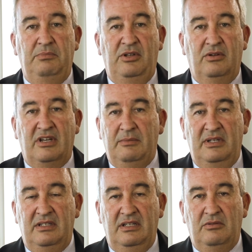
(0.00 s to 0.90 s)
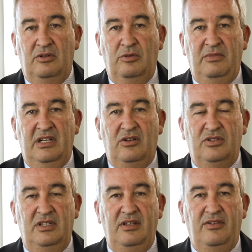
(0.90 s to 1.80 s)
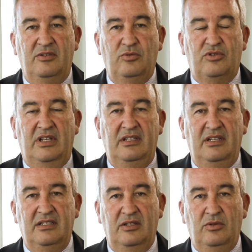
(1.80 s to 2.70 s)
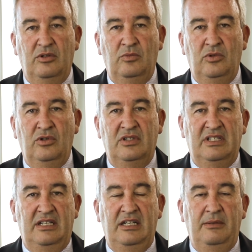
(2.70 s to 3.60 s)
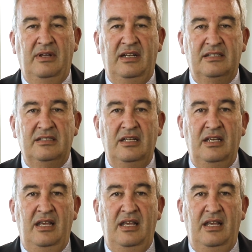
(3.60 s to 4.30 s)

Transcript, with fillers: pero realmente cuando miran los índices bursátiles en todo el mundo están en niveles